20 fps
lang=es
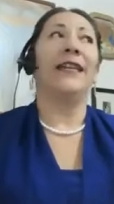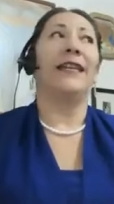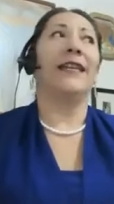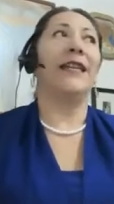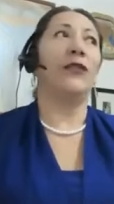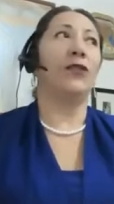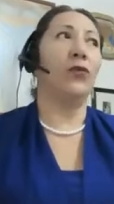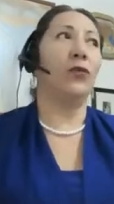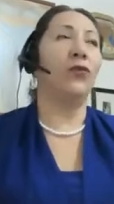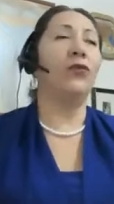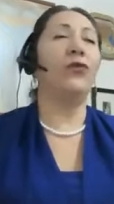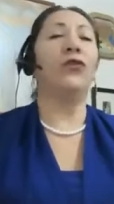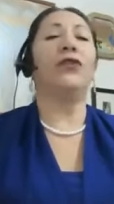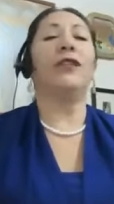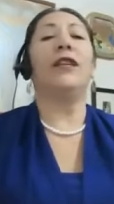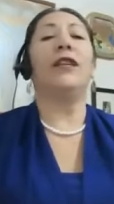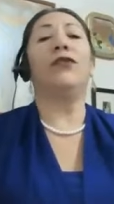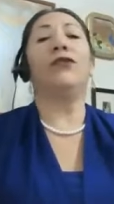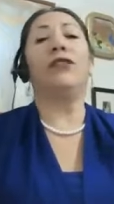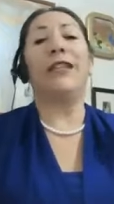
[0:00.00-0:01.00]
que es uno
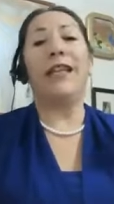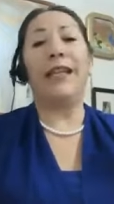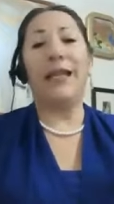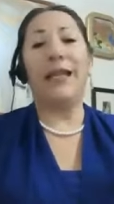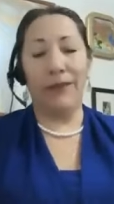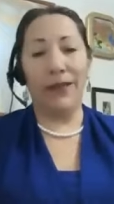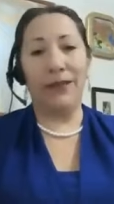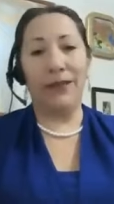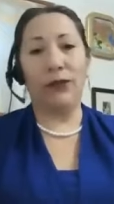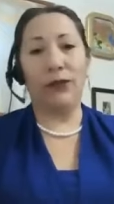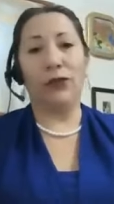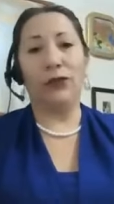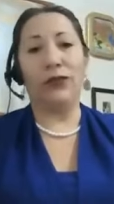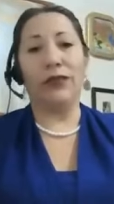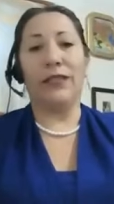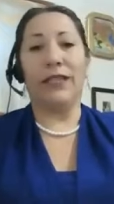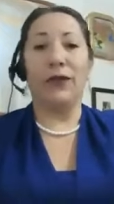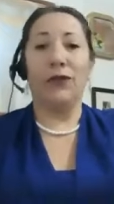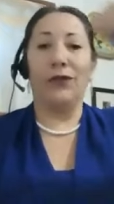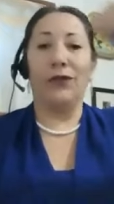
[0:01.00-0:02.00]
de los
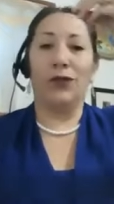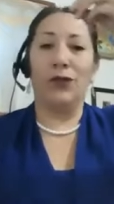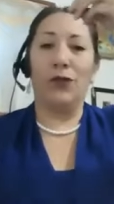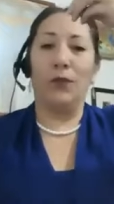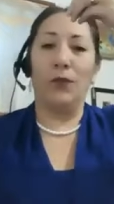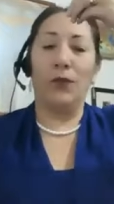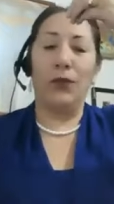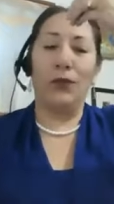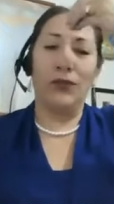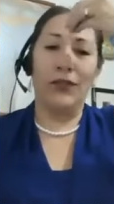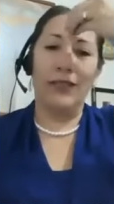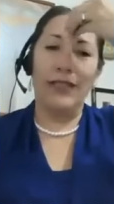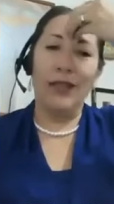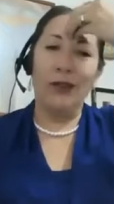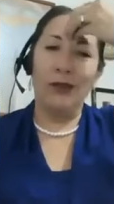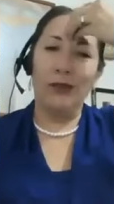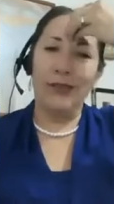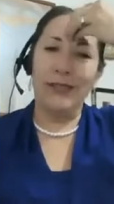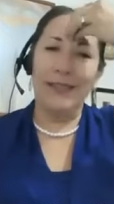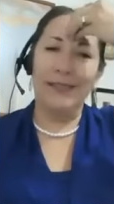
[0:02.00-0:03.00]
elementos que nuestro
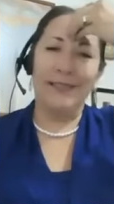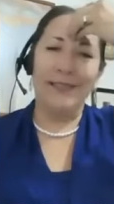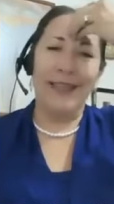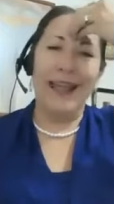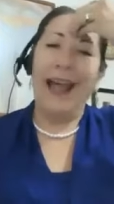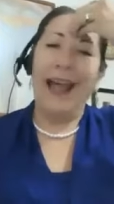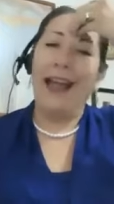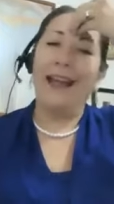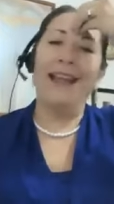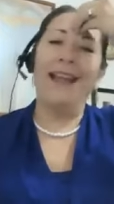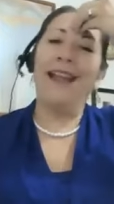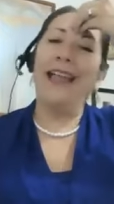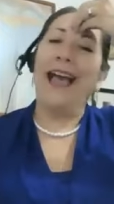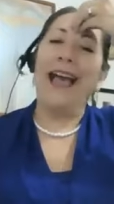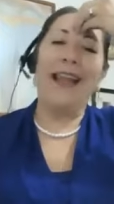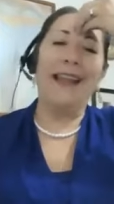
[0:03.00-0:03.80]
procesador central,